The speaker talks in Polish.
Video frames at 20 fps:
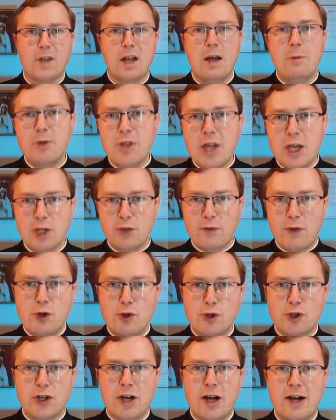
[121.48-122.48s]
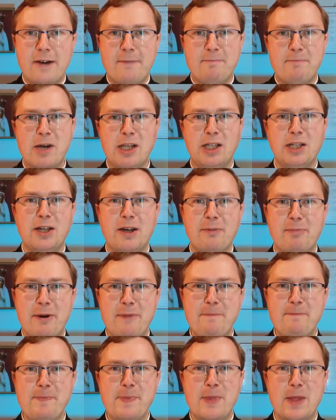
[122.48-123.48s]
aby Najświętsza Maryja
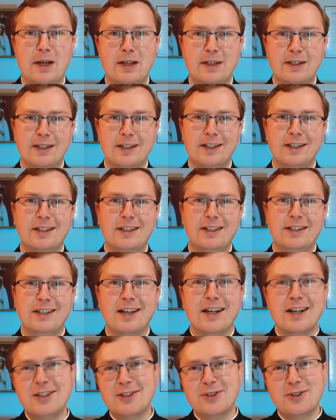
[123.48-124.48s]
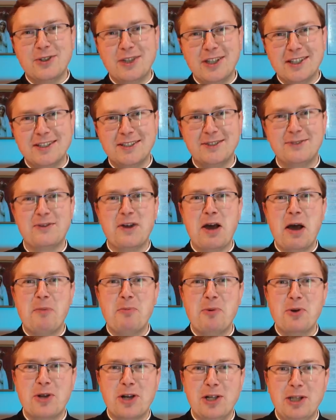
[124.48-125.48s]
Panna jak to jest w
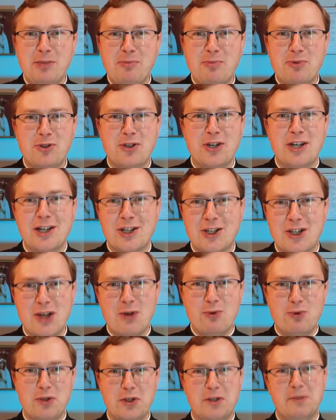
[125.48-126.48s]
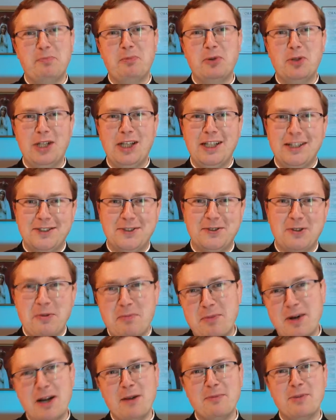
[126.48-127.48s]
Apokalipsie, jak księżyc pod jej
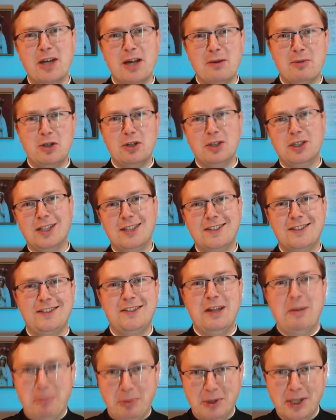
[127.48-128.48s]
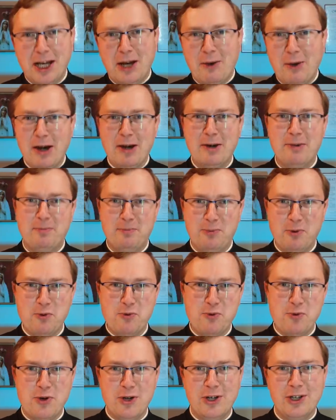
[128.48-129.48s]
stopami, aby ona zdeptała
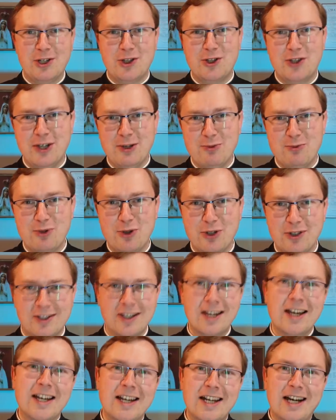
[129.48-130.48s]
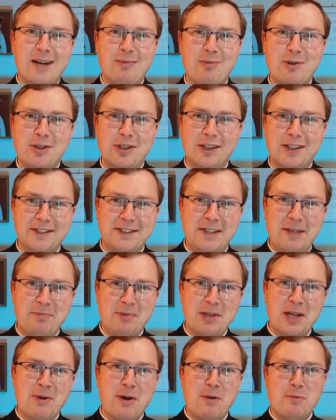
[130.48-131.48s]
pół półksiężyc, aby ona
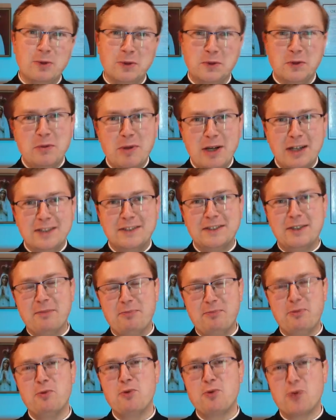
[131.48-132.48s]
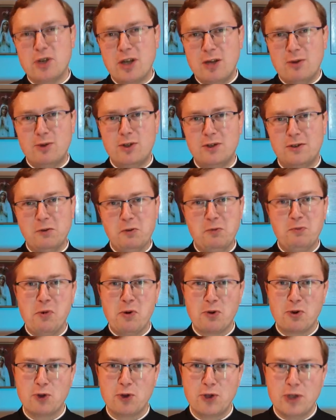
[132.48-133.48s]
zdeptała muzułmański półksiężyc,
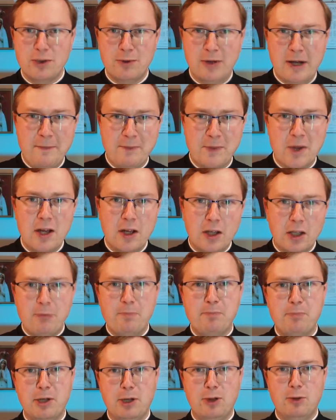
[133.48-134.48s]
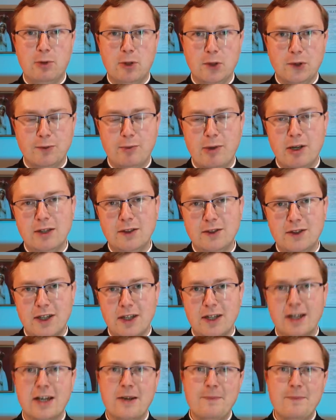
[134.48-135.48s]
upokorzyła Imperium Osmańskie,